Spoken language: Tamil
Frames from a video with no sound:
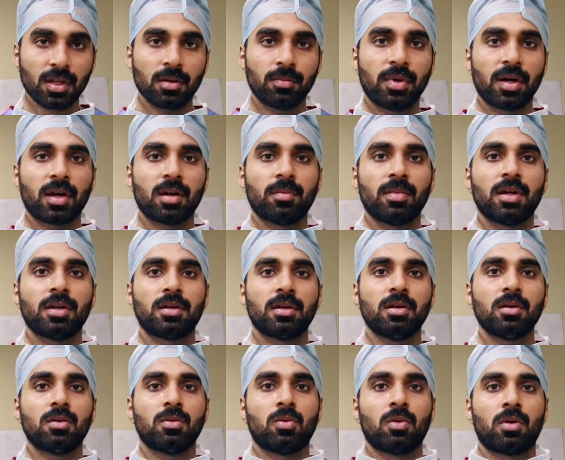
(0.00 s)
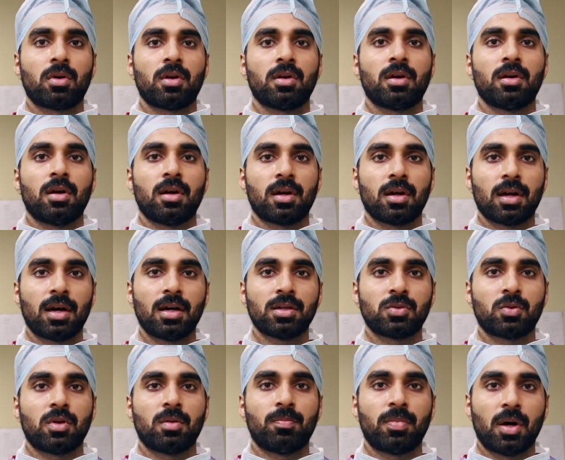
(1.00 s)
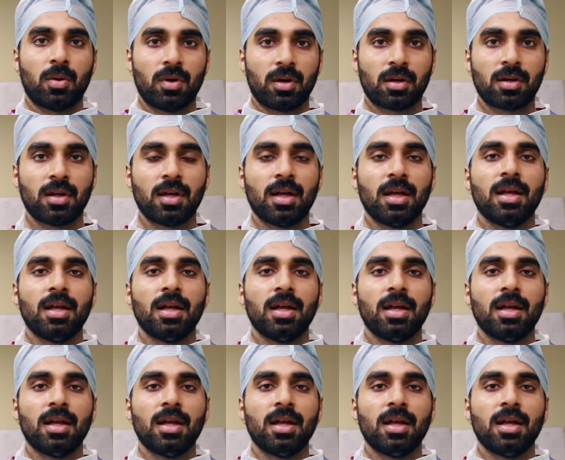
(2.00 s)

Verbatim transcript: பேராமீட்டர் உங்களோட கிளாஸோட பவர்